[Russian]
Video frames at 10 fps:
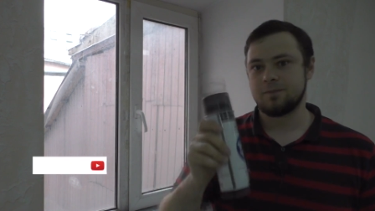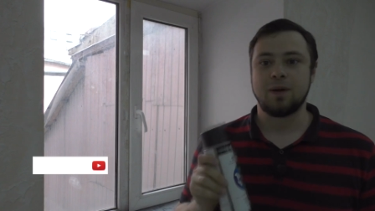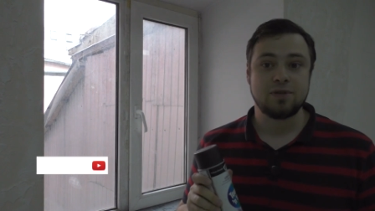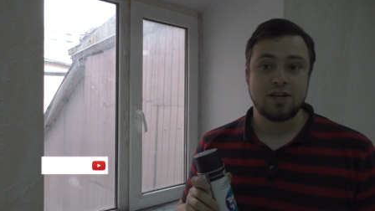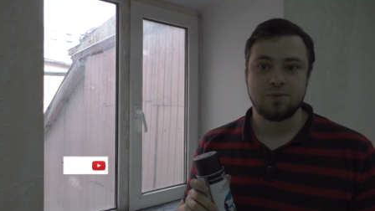
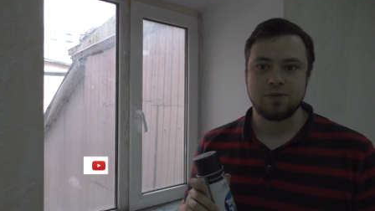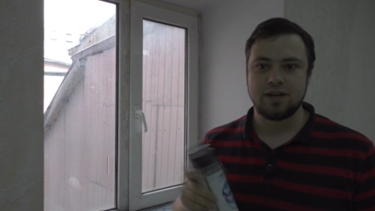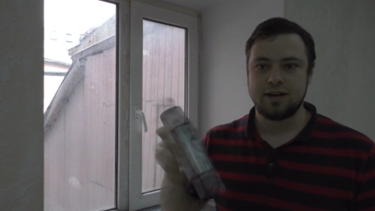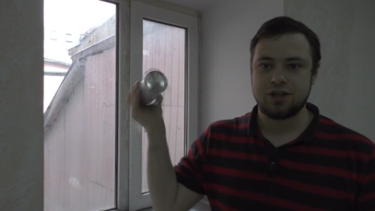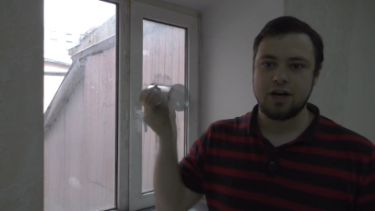Там есть
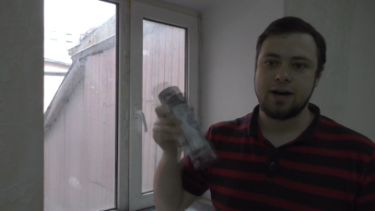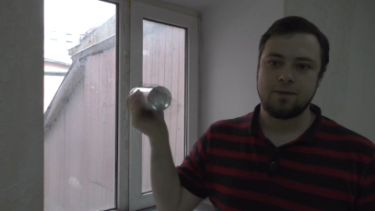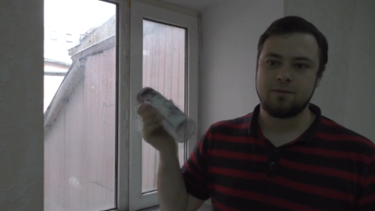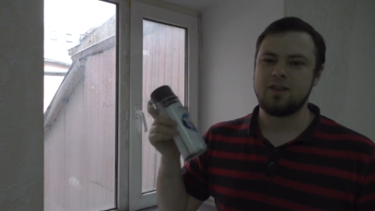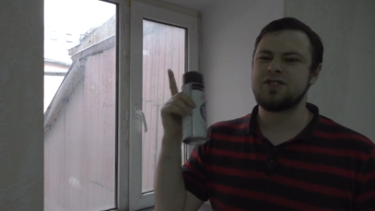специальный шарик.
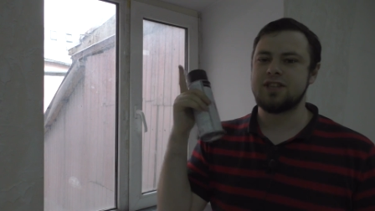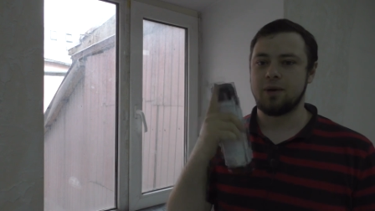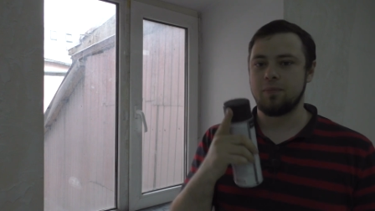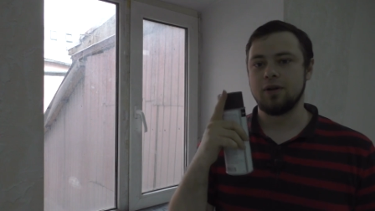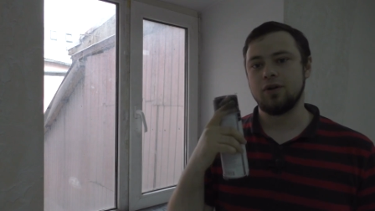Во
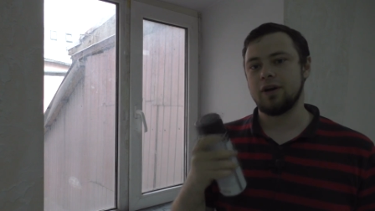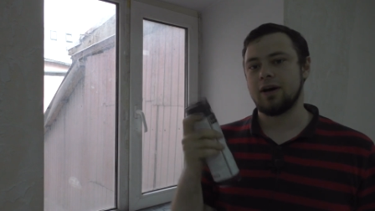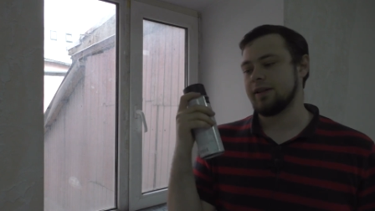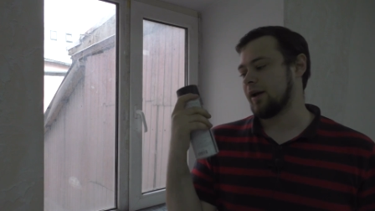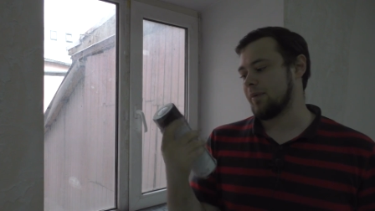всех баллонах
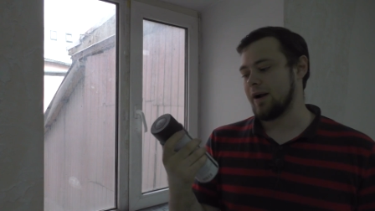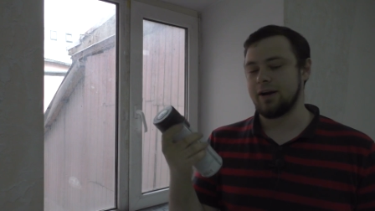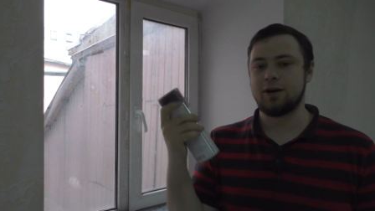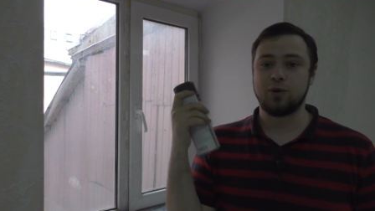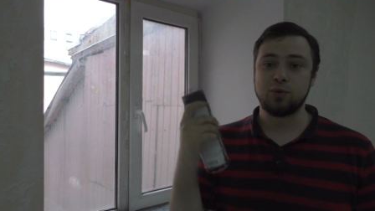
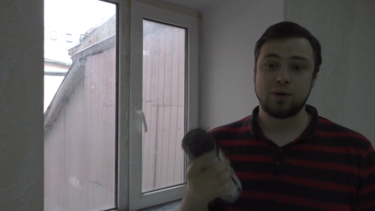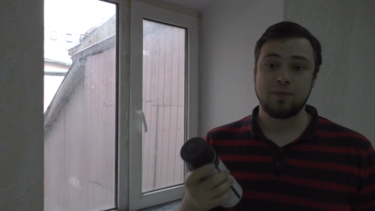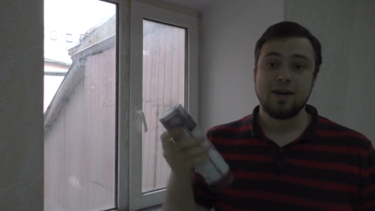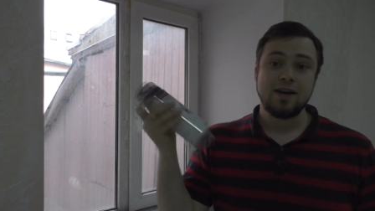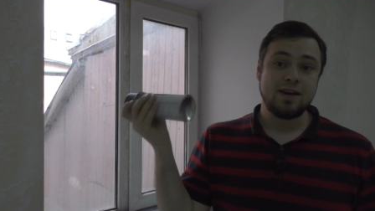нормальных
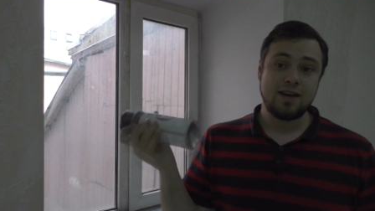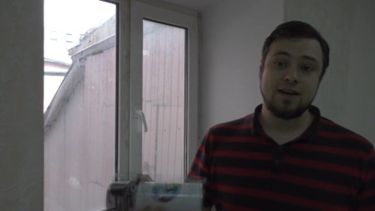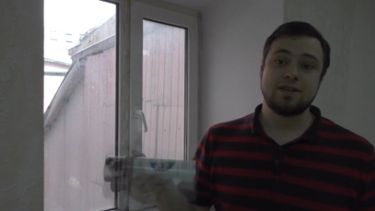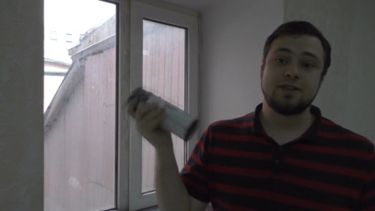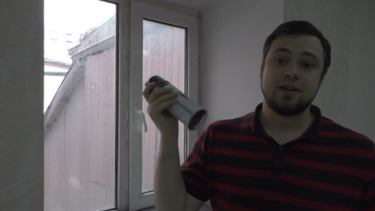грунтом
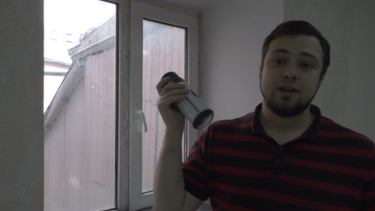есть